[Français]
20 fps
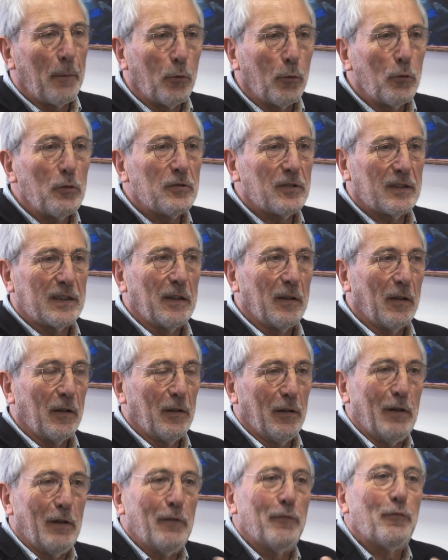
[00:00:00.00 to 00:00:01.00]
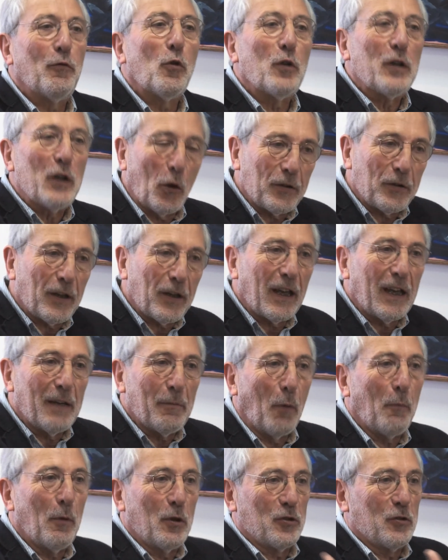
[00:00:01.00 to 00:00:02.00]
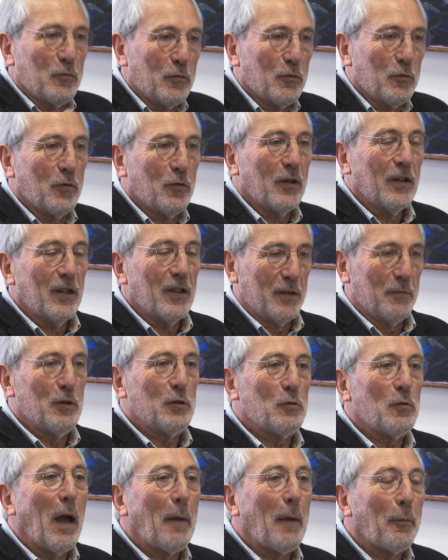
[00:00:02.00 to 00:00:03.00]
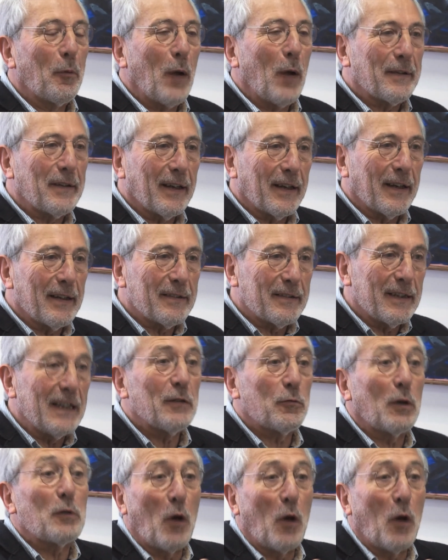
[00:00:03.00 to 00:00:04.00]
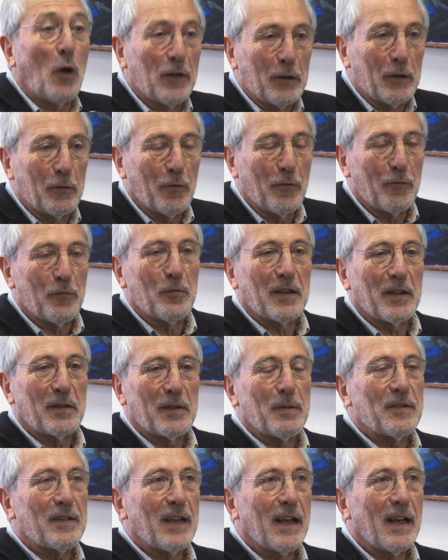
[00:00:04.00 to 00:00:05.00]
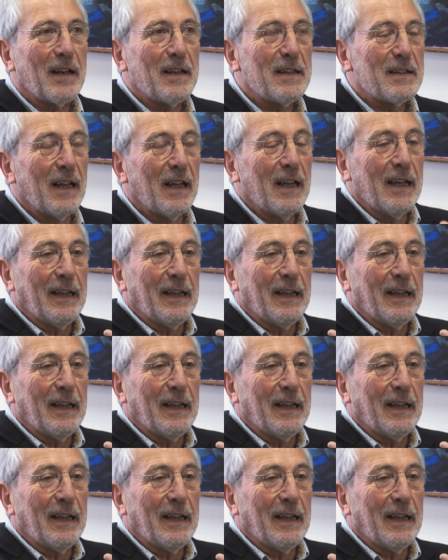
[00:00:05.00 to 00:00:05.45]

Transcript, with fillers: brut, c'est il faut y entrer. Bon, moi, je, je m'y suis un peu intéressé. Toi, tu en es devenu un spécialiste.